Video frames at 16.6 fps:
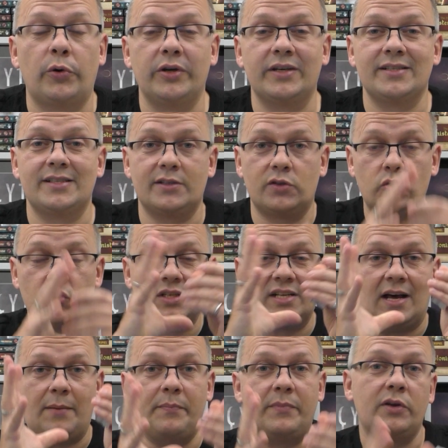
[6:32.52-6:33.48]
eures
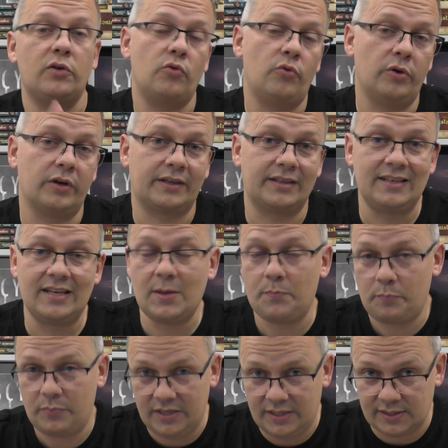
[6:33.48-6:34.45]
zusammengehörigen
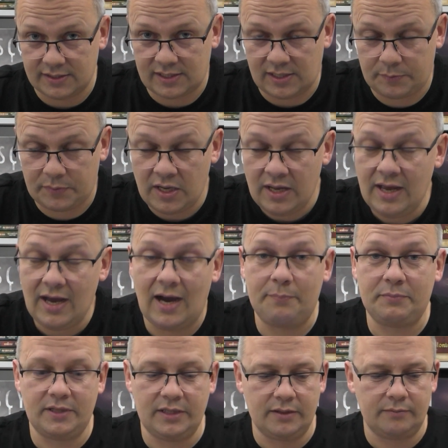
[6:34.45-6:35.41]
Gebietes ab.
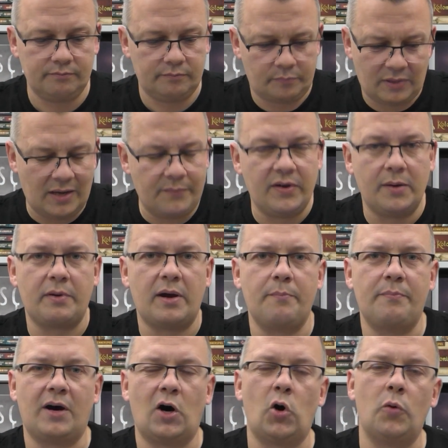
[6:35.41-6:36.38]
Habt ihr, bleiben wir
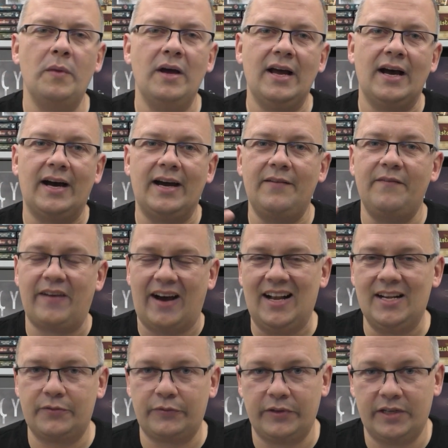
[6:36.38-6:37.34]
beim Baum, ein
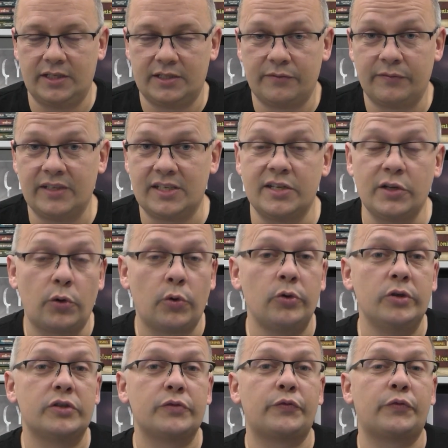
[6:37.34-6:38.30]
Waldfeld, was eine
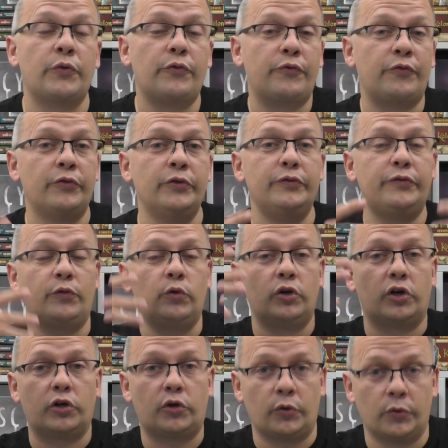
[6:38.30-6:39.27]
Größe von 5
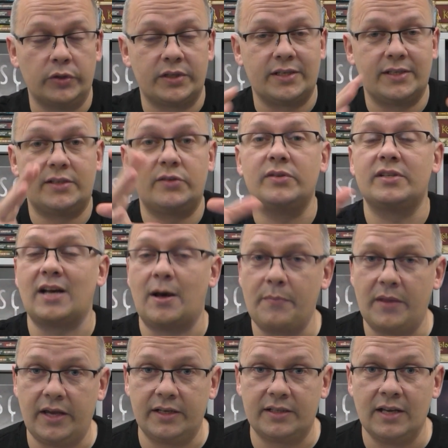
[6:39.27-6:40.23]
oder größer
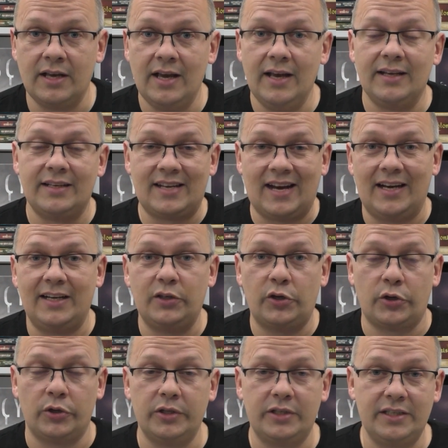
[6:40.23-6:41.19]
zusammenhängt, dann
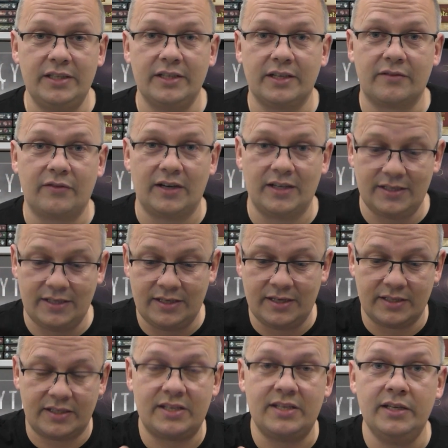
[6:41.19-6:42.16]
könnt ihr quasi
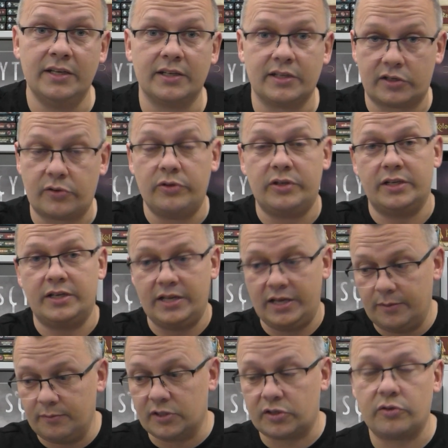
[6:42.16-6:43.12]
das Tier, das könnt ihr
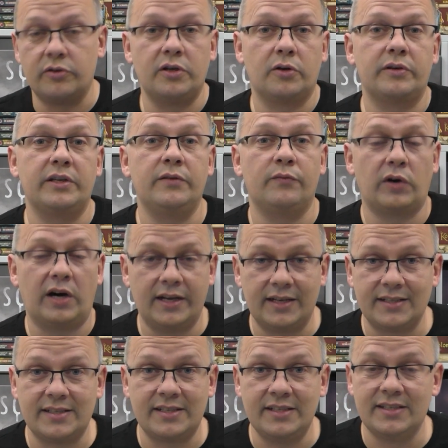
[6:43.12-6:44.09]
nehmen, das könnt ihr auch irgendwo
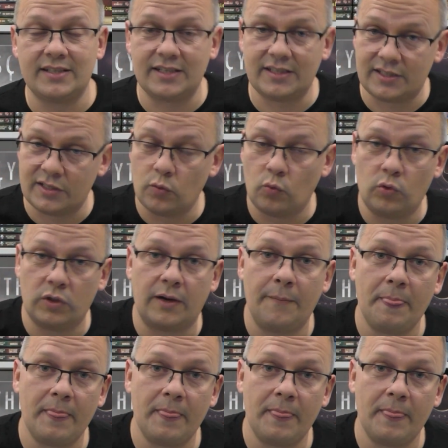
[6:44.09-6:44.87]
anders hinsetzen oder